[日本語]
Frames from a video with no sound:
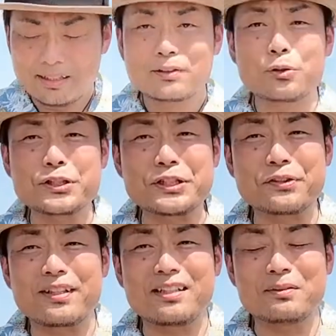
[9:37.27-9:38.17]
栃木
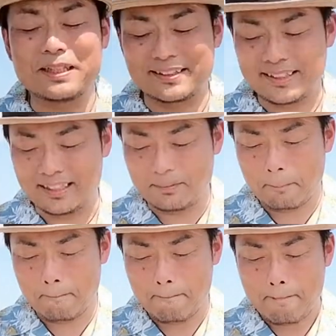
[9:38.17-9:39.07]
のライオン丸さん、
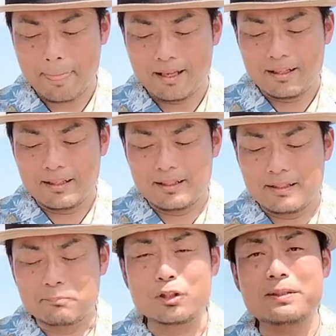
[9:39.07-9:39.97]

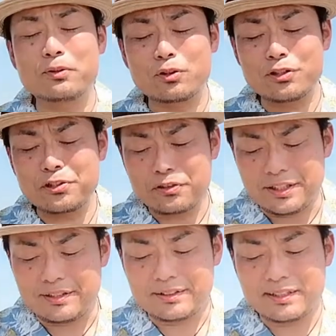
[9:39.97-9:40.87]
森本稀
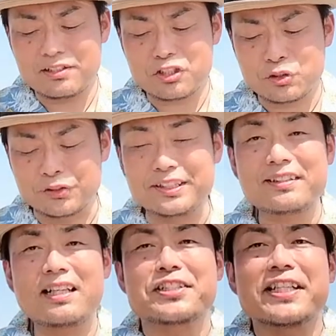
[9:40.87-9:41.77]
哲選手の引
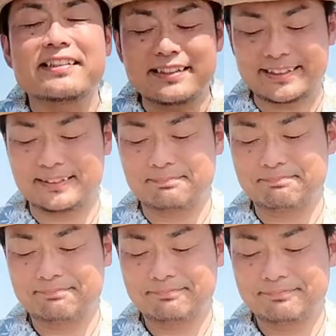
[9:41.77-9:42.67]
退試合です。
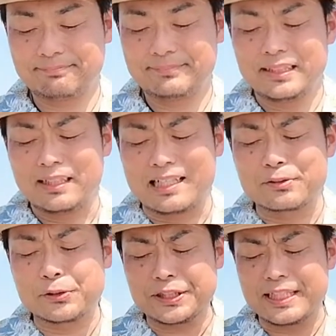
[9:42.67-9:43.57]
あ
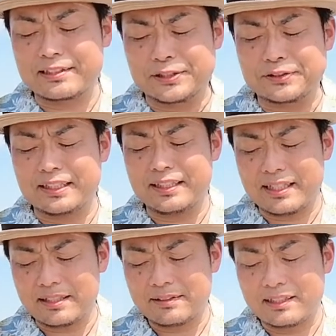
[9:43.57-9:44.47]
の時野球っていい
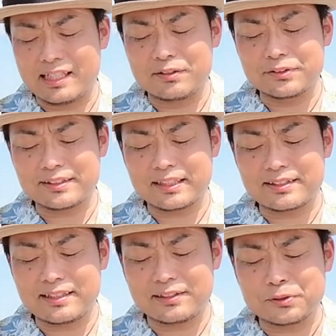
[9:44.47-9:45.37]
な、ライオンズが好
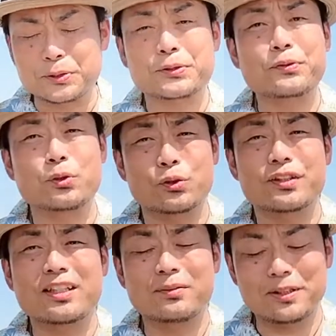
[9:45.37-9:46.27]
きだとこ心
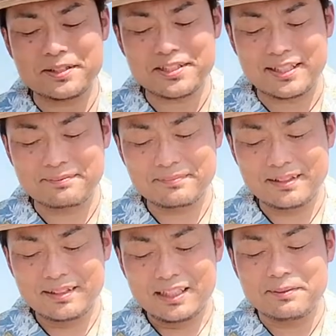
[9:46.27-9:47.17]
から思いました。
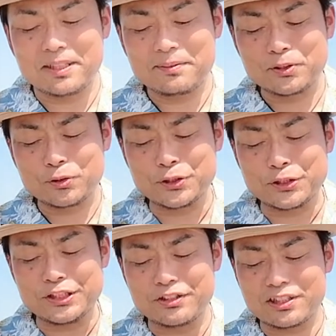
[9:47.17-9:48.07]
今でも時々
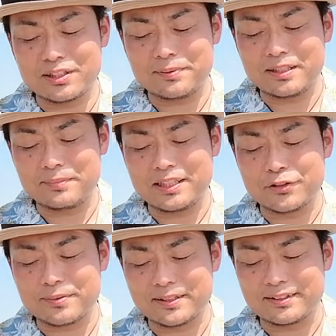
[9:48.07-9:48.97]
ユーチューブ で見
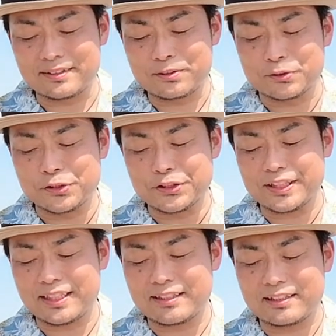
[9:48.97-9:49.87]
直します。ご存
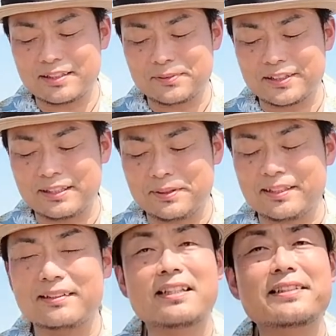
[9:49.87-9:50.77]
知ない方にもぜひ見
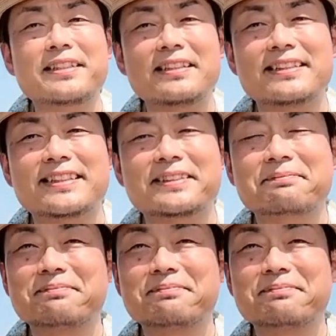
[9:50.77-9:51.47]
ていただきたいです。